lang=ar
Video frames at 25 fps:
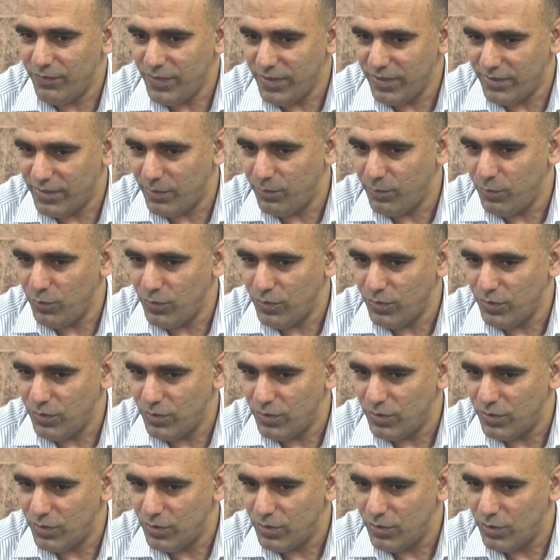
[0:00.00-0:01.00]
في زبون
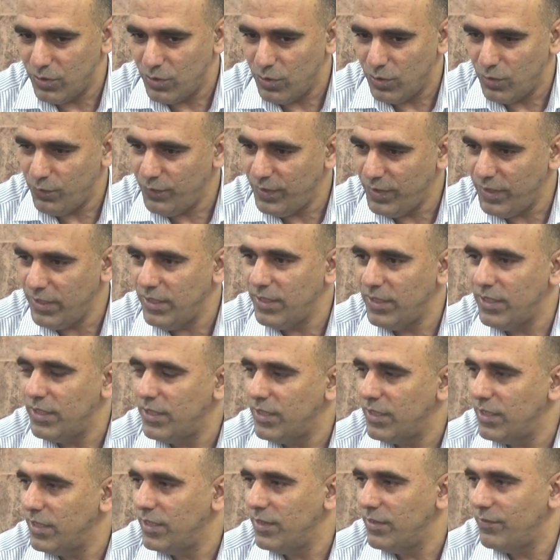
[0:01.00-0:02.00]

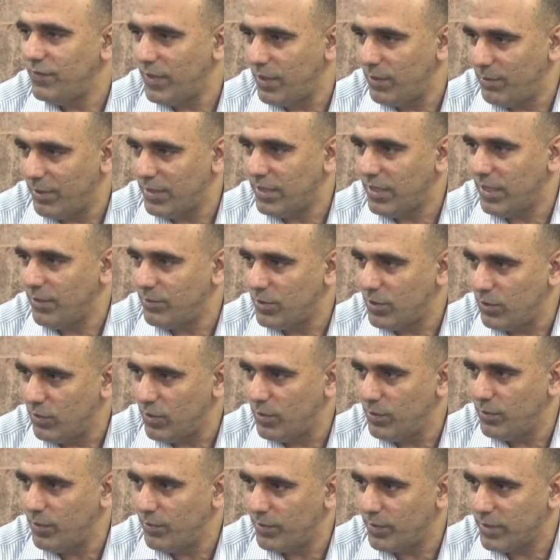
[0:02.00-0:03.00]
وفي في المطعم
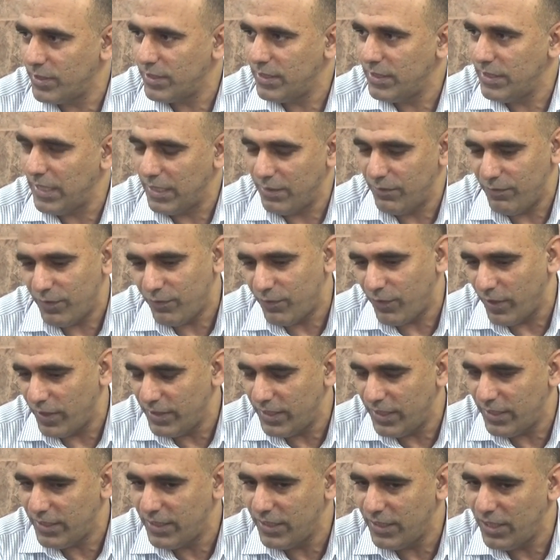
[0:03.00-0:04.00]
تو الممرك يعني في
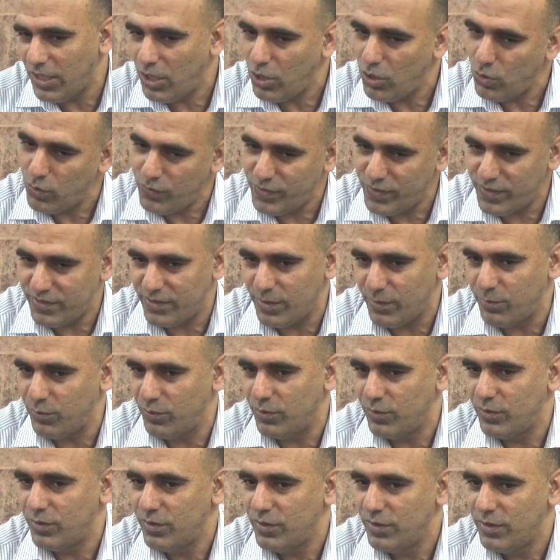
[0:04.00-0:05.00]
فائدتنا وفي
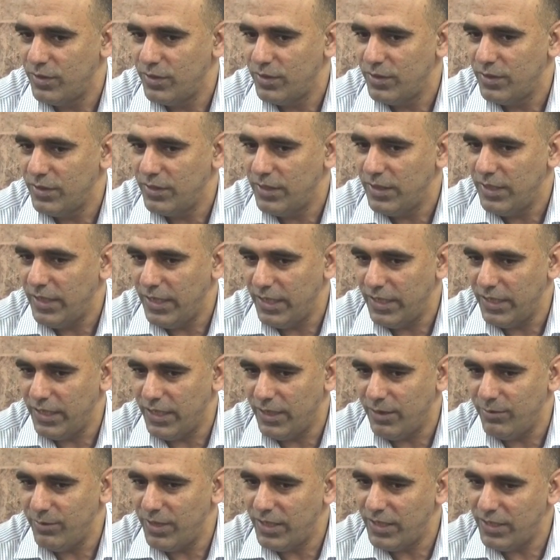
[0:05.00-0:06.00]
الزبون نعم اي
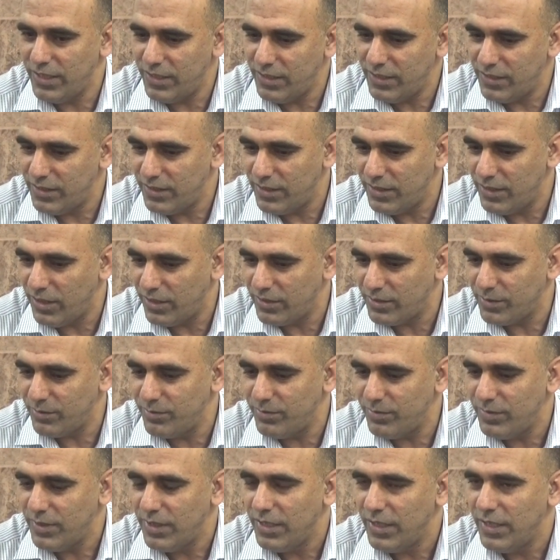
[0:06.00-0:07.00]
نعم لان
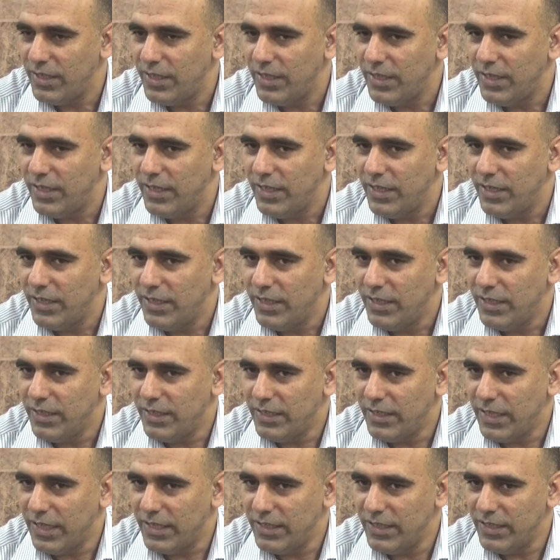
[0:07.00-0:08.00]
لازم
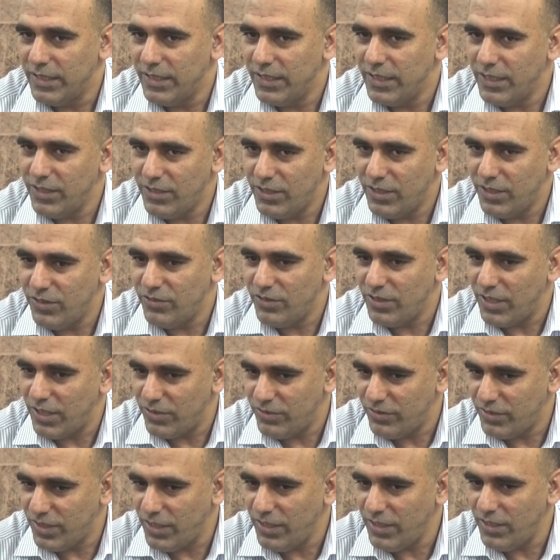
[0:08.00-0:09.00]
يعني ننتج
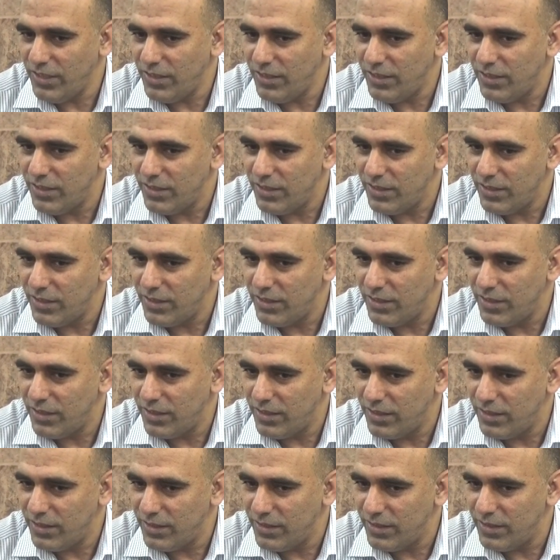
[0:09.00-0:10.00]
شيء
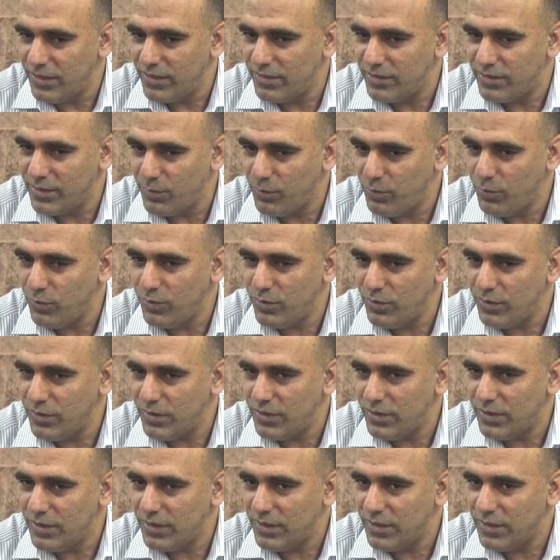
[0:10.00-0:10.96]
الزبون